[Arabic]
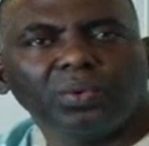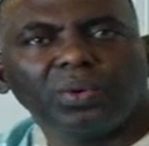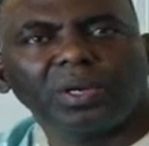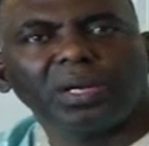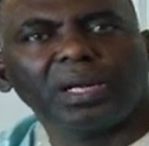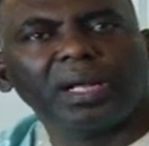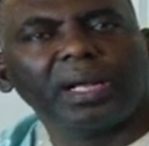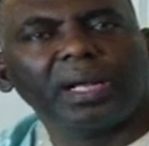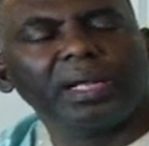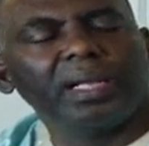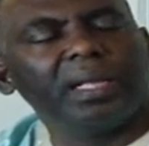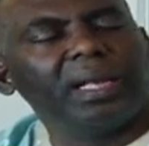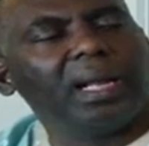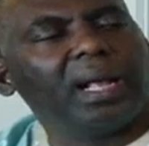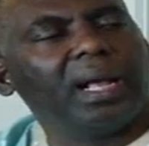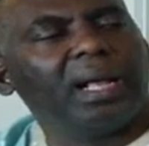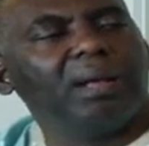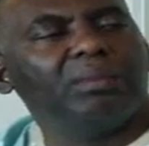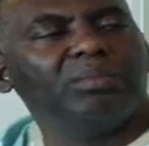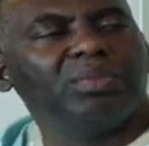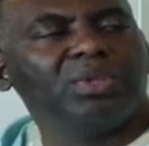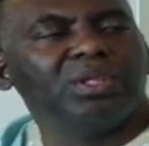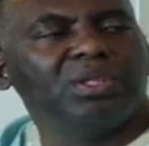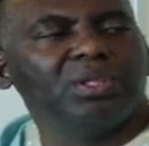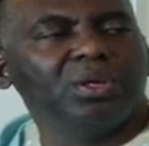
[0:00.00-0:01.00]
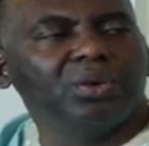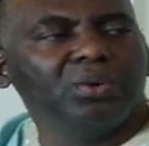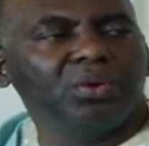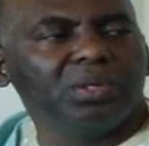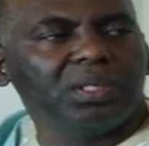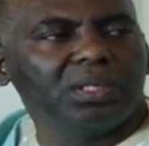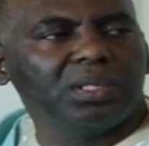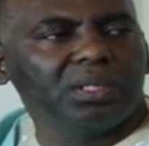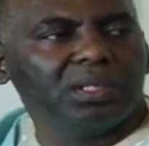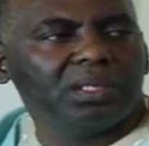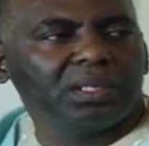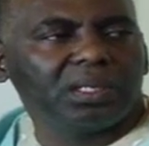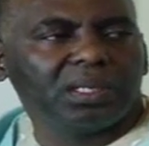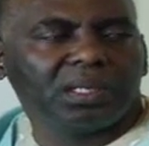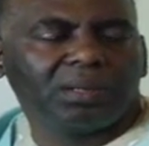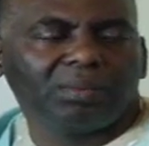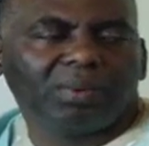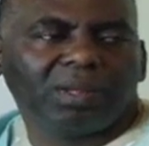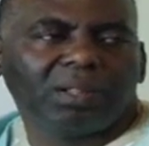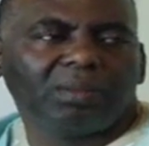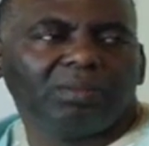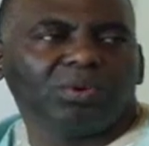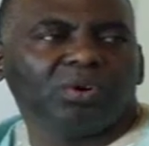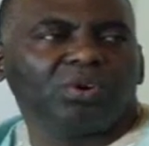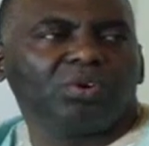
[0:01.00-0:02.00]
والراي العام الدولي
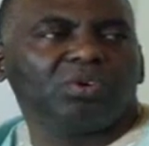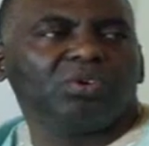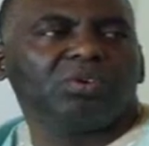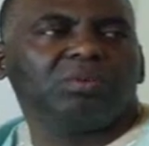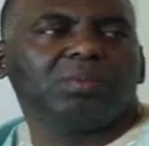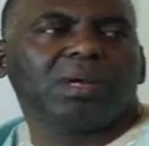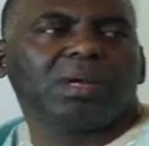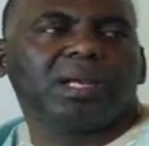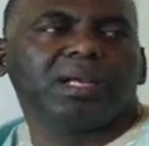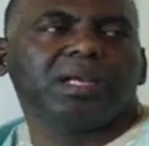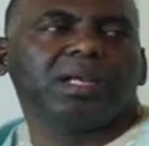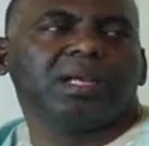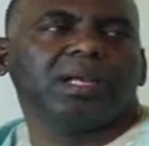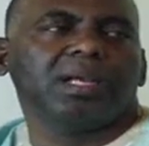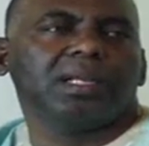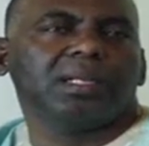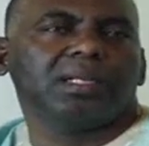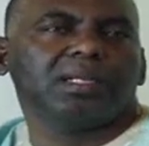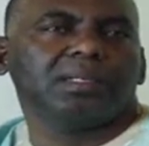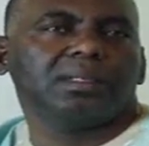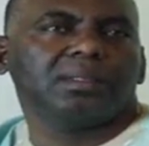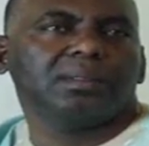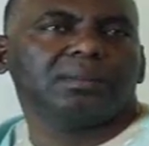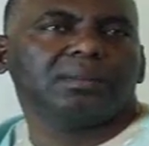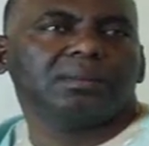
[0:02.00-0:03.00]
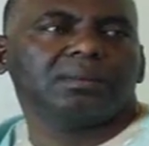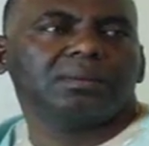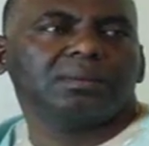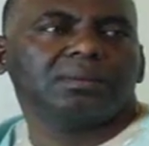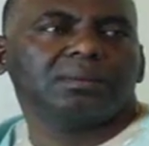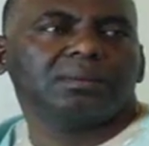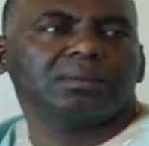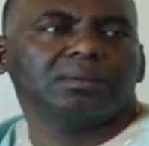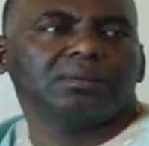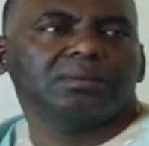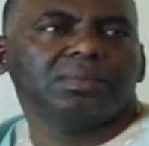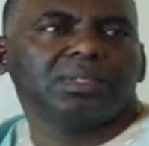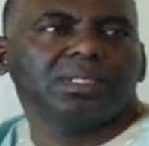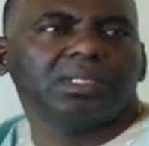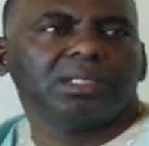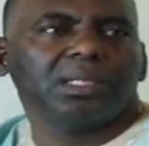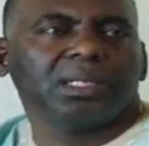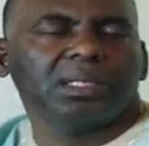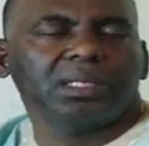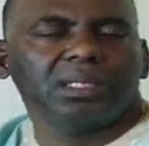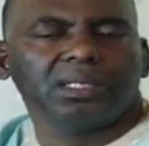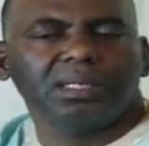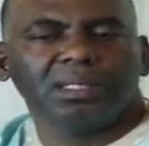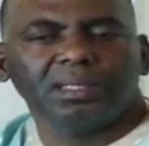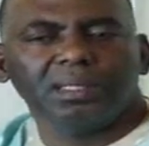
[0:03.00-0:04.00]
قبل موقفه معي انا
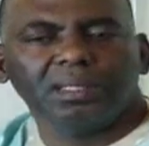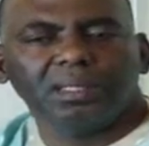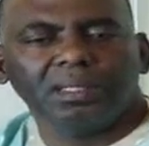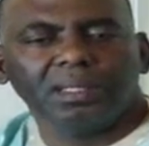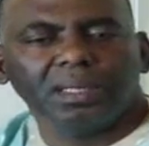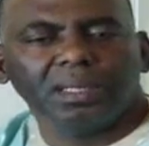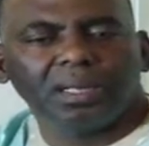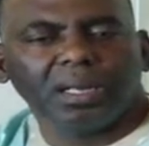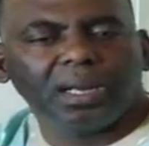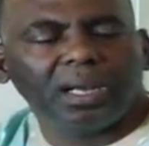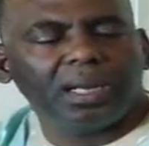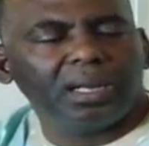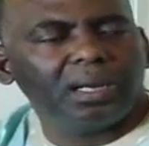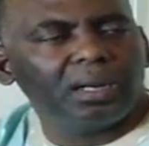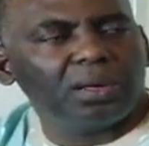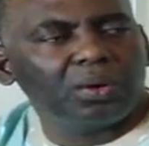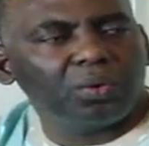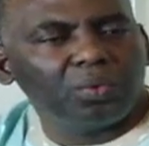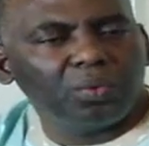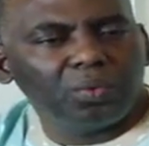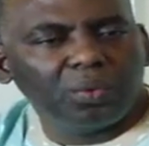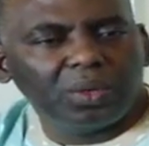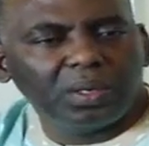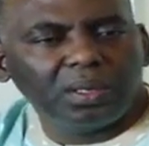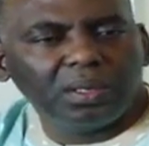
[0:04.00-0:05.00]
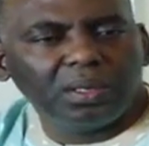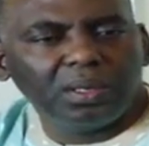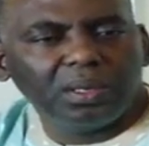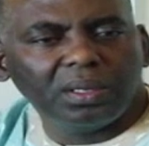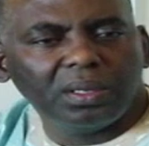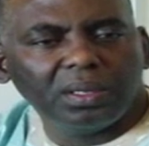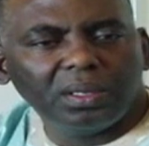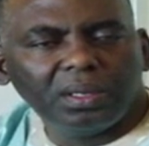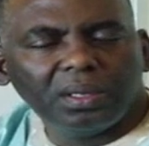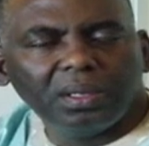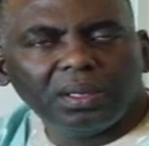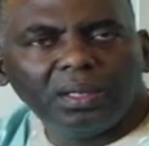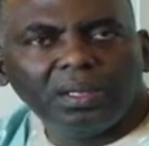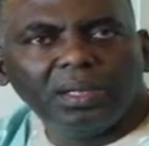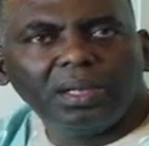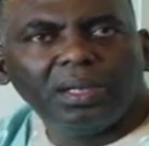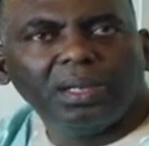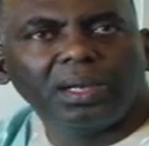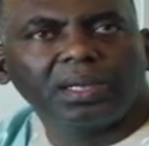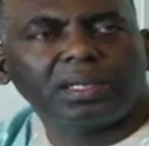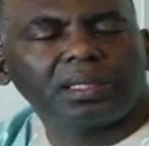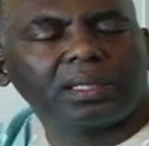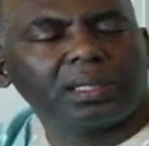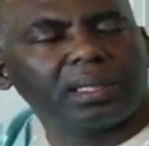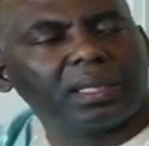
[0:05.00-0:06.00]
اللي انا هو
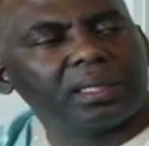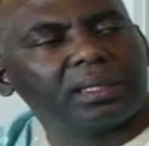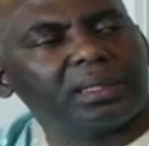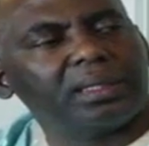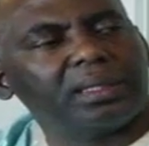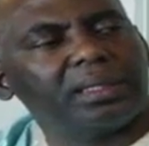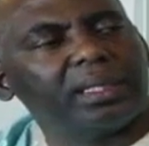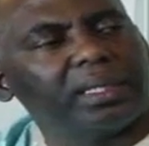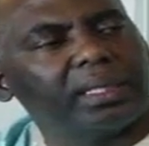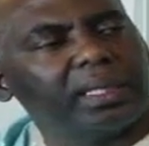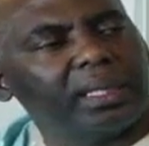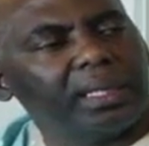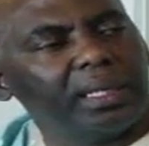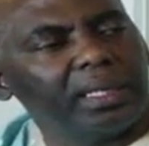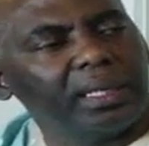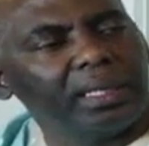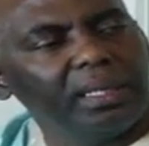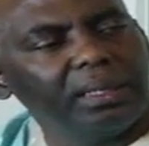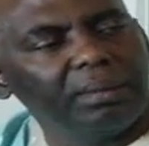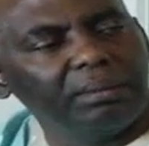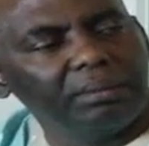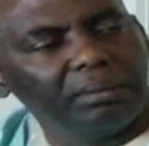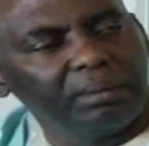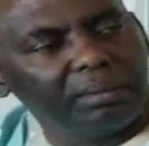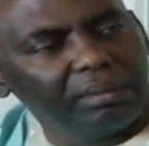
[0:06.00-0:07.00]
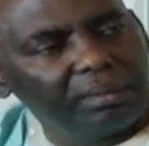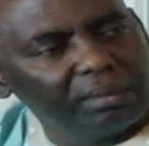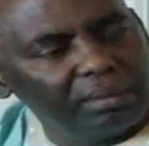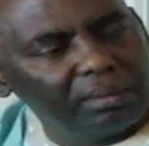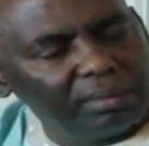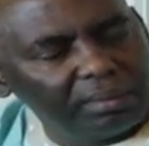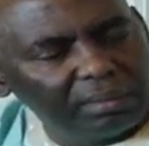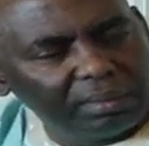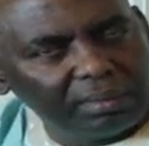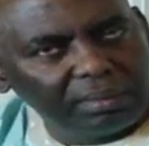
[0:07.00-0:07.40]
اكثر تكريم